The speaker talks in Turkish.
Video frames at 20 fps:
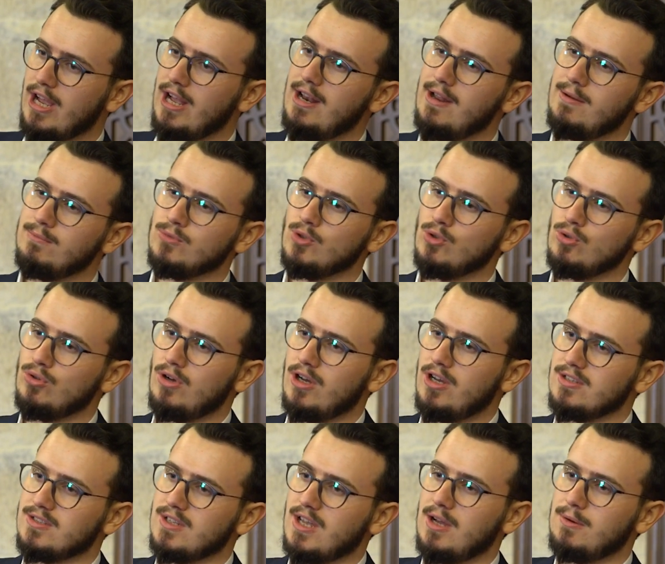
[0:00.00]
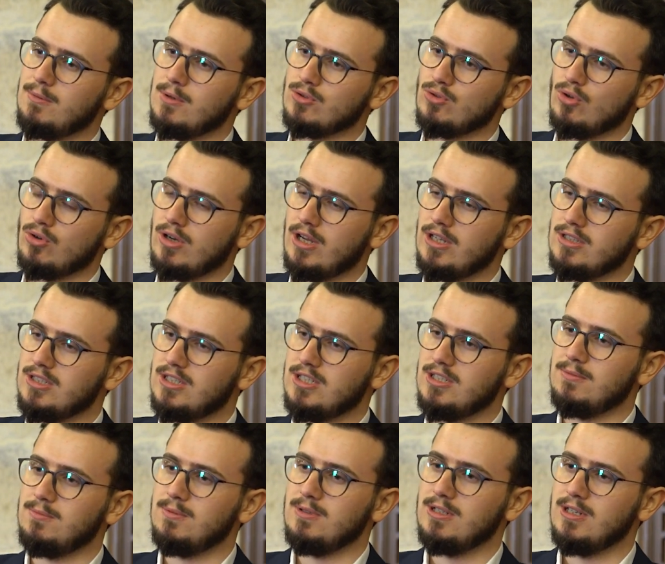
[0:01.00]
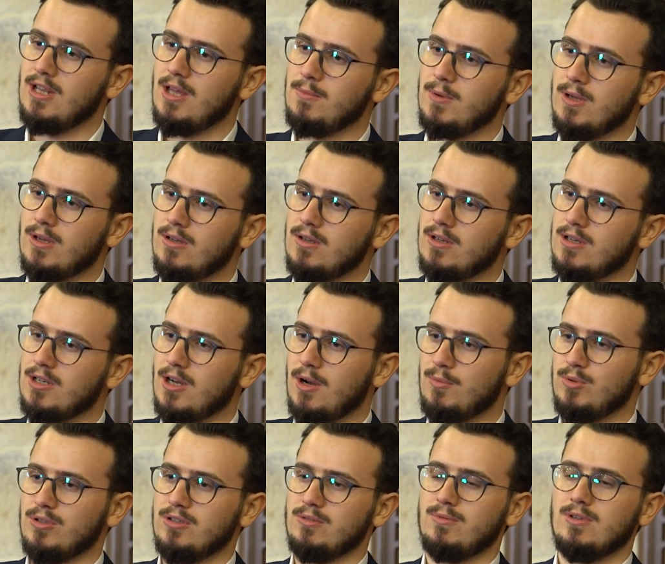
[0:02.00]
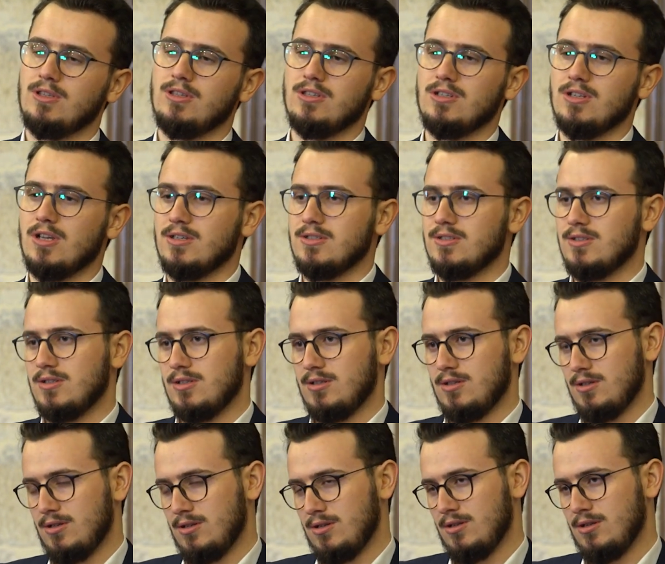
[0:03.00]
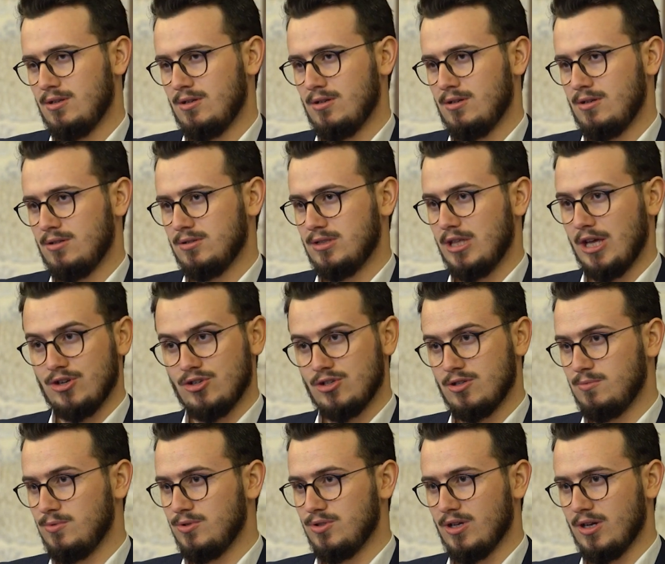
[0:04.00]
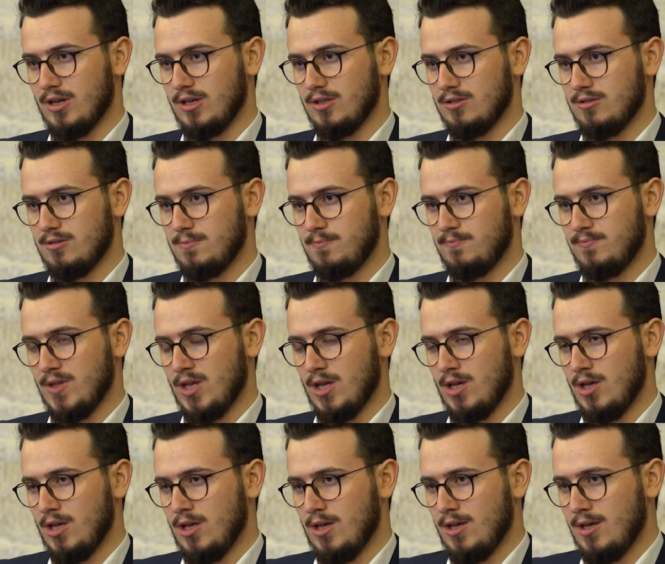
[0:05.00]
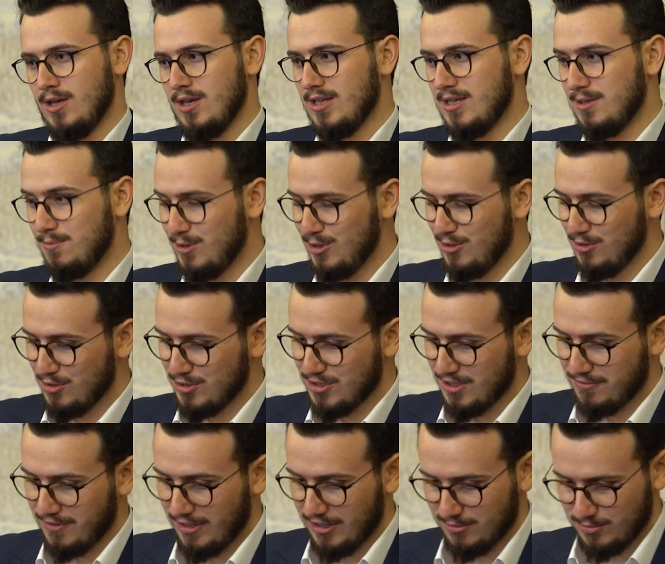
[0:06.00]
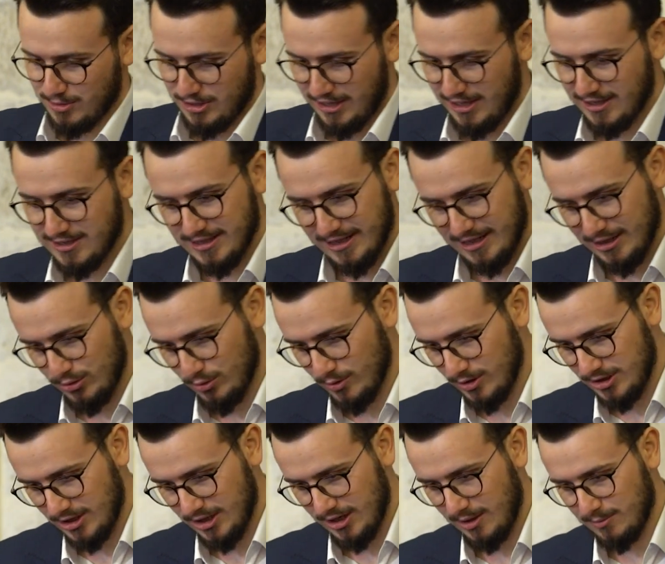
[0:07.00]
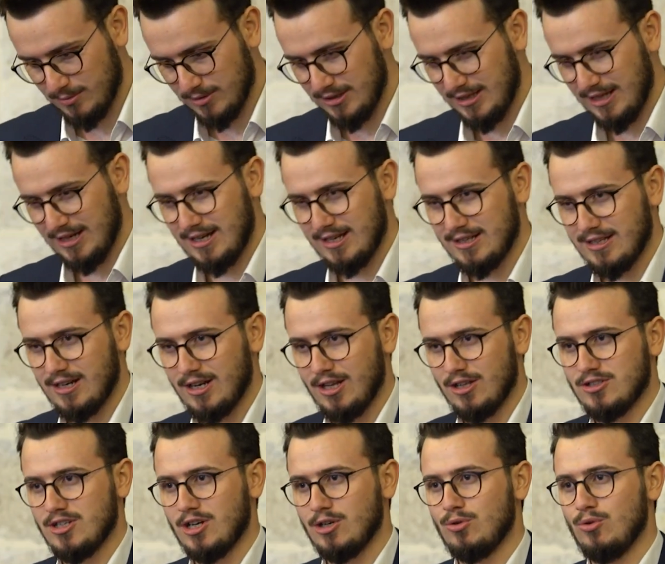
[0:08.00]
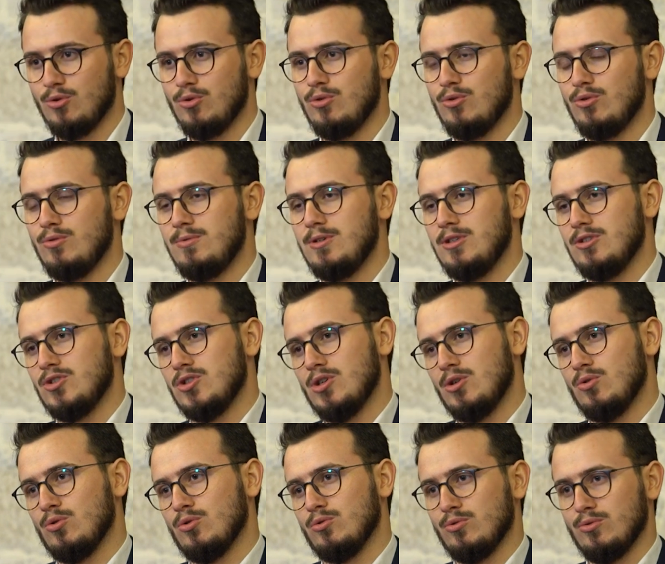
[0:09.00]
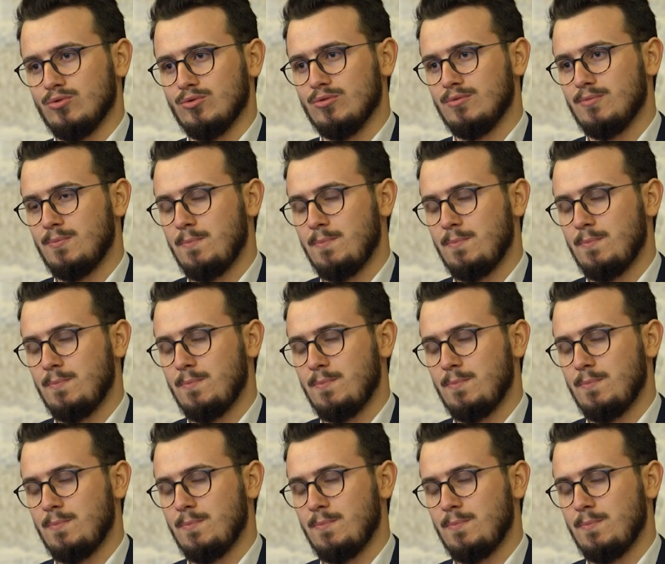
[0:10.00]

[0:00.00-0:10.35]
elem dolu azaba sokan kibrine mi kapılıp gideceğiz? Tercih bize ait. Ki biliyoruz Efendimiz Aleyhisselatü Vesselam'ın ne kadar alçak gönüllü bir insan olduğunu.